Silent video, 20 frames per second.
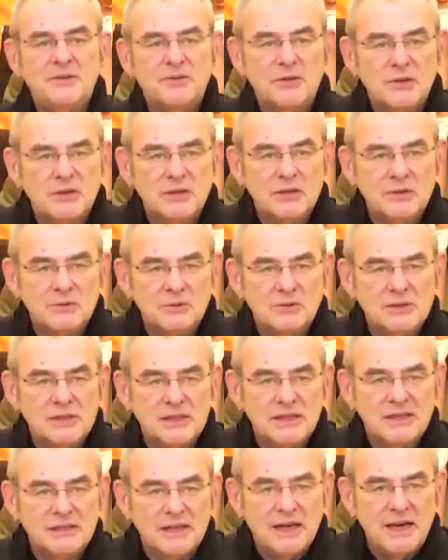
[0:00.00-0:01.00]
sondern uns
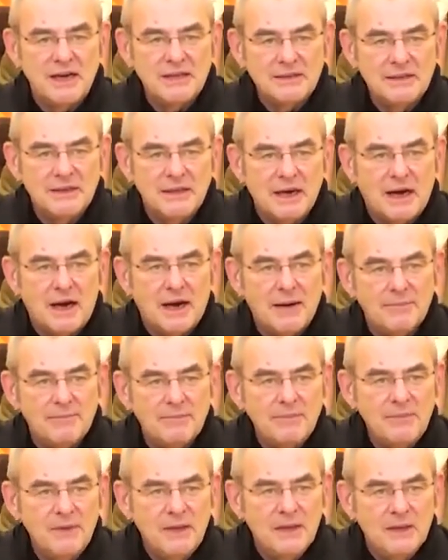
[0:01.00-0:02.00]
enthalten
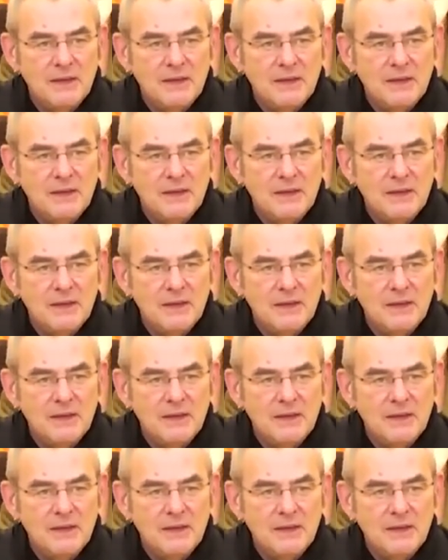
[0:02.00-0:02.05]
haben.